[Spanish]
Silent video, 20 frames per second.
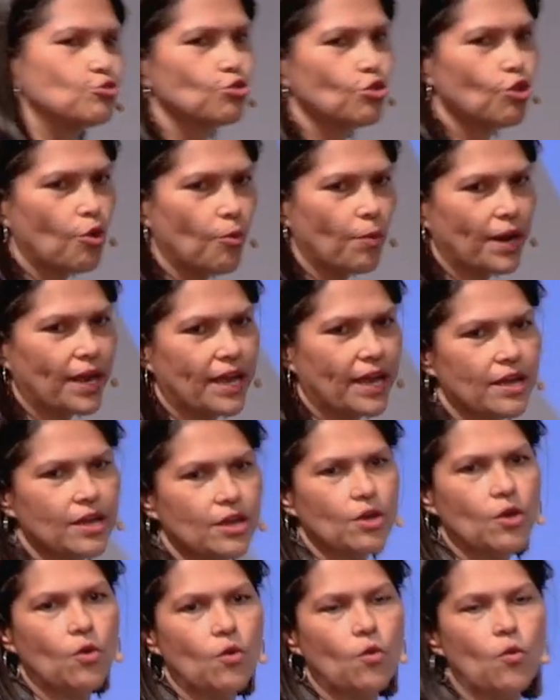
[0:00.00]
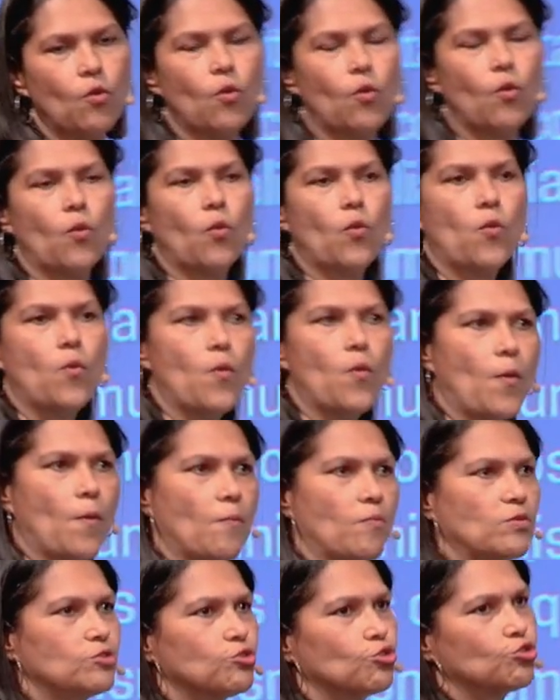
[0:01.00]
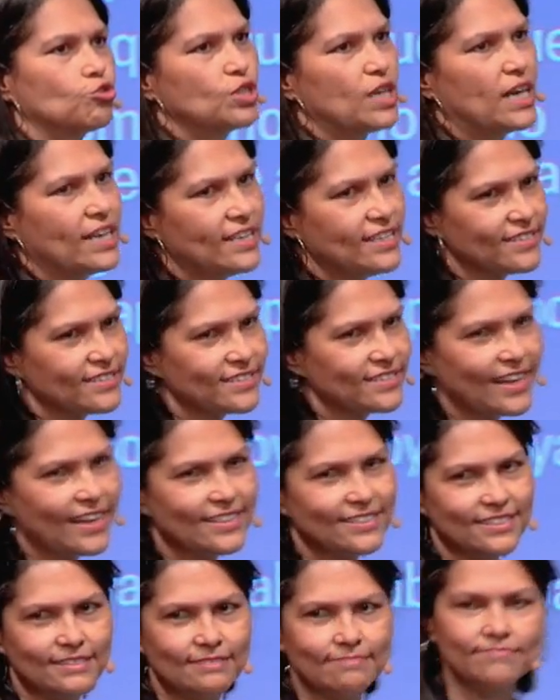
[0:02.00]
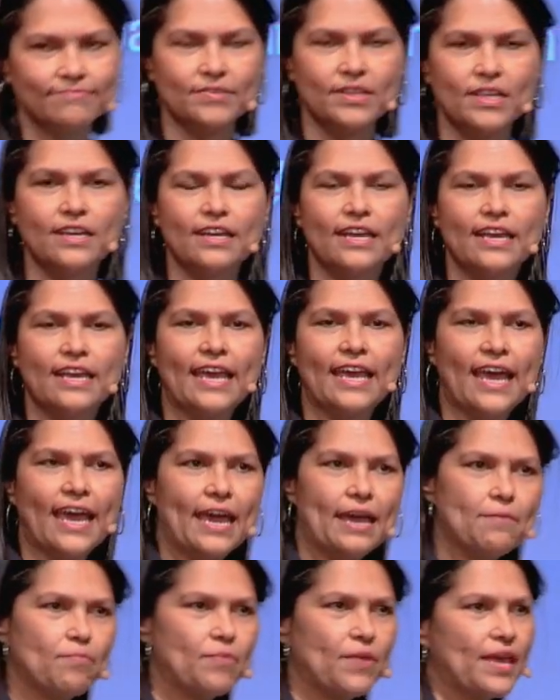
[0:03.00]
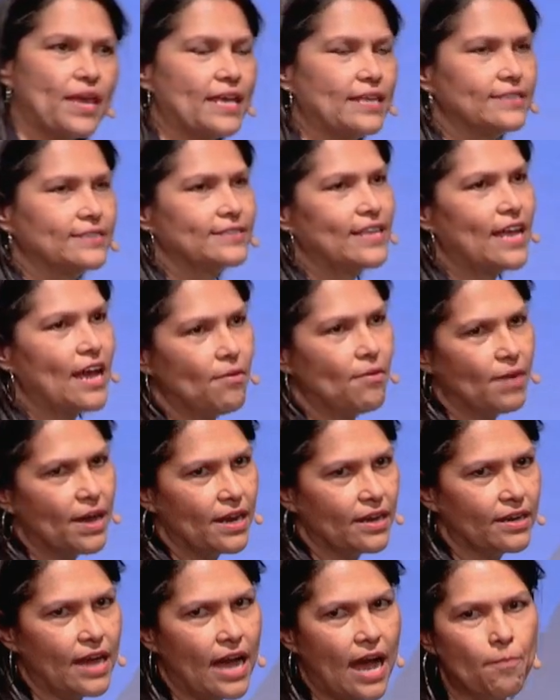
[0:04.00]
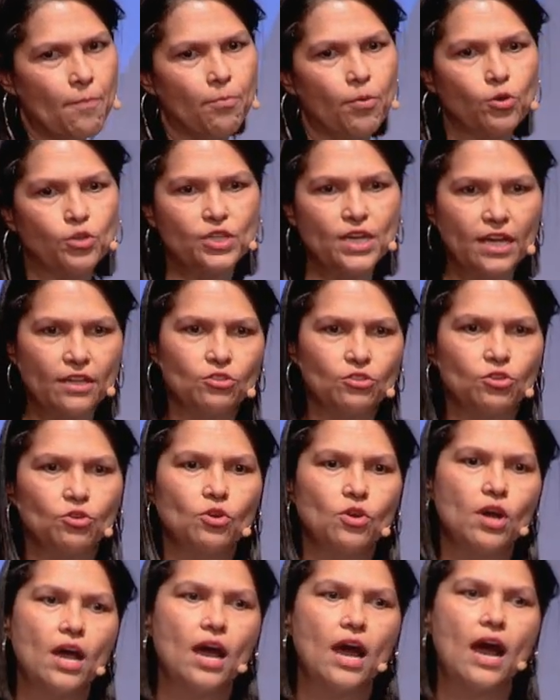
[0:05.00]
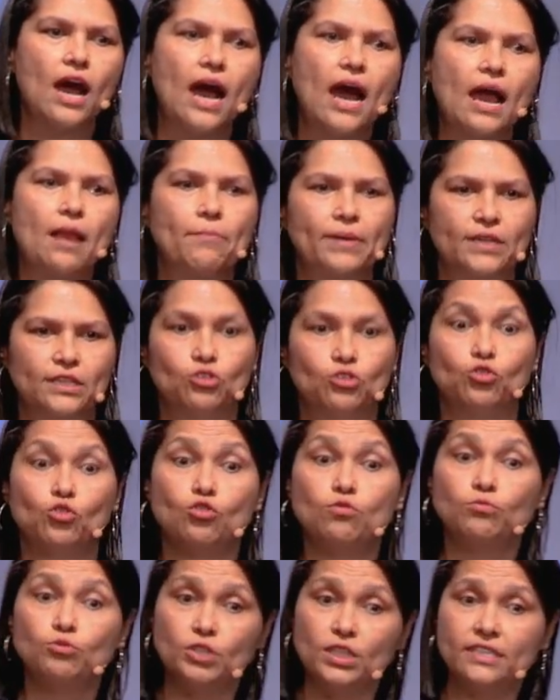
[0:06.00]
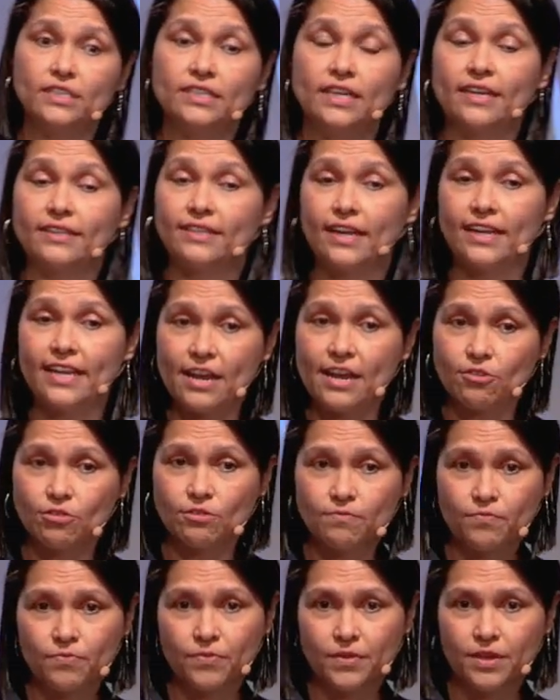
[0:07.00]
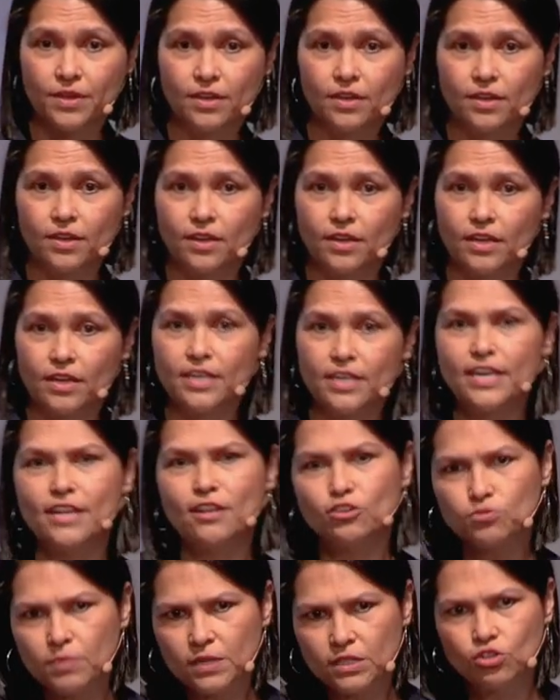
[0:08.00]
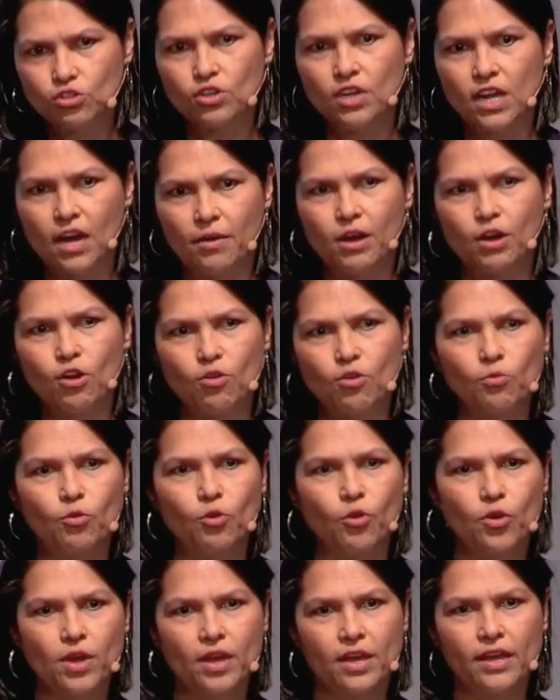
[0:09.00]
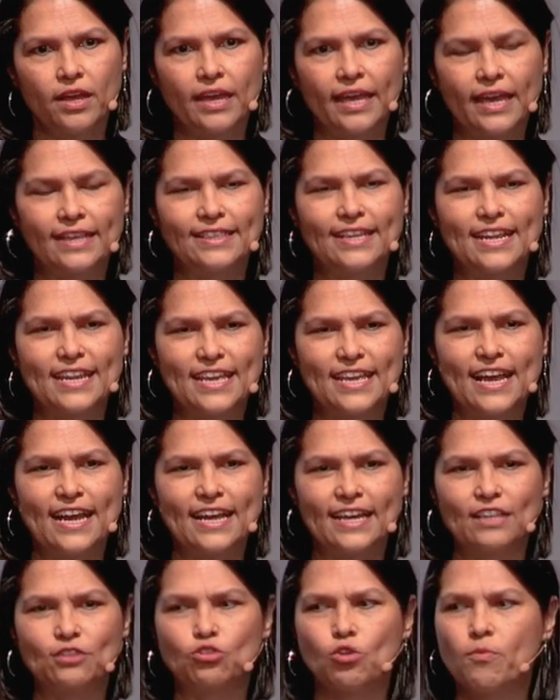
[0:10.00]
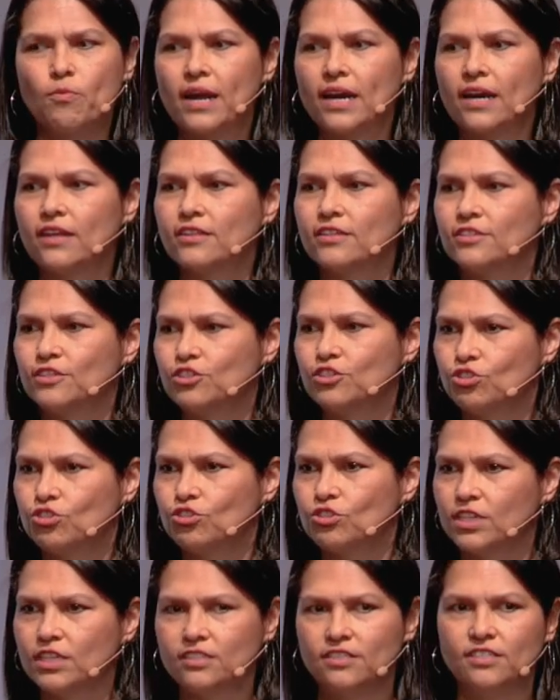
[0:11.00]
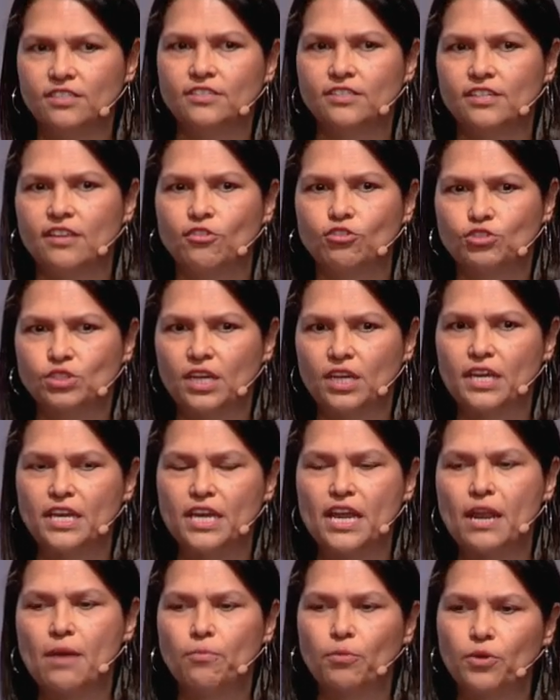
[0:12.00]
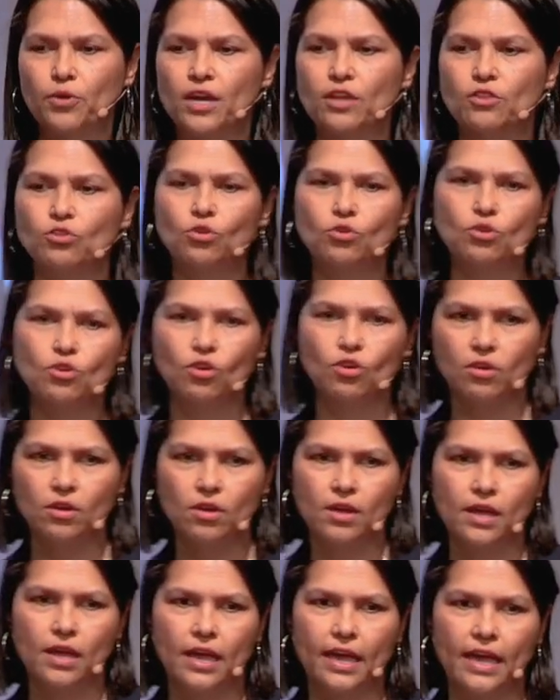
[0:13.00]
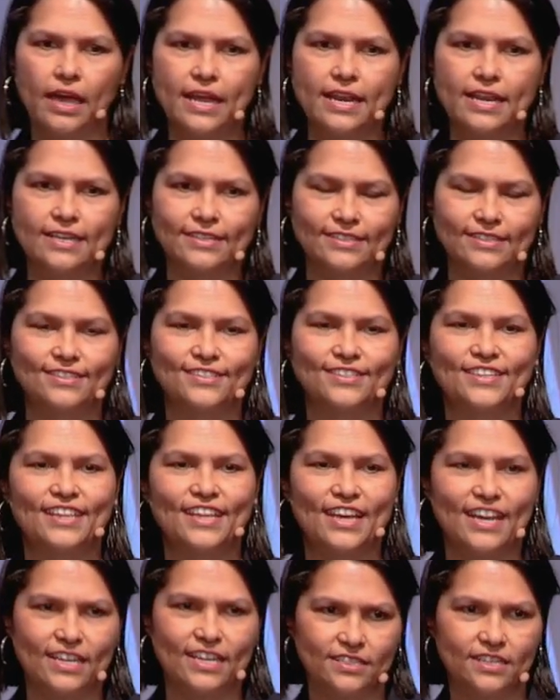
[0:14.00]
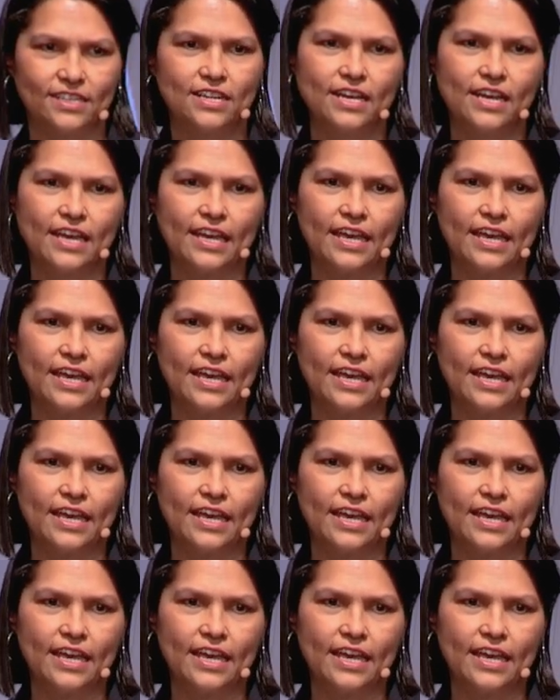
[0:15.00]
sobre Um, socialistas que estaban apoyando al Partido Comunista Italiano. Y los mencionaba como que tenían que tomar la decisión de si se los seguían apoyando o no en esas ideas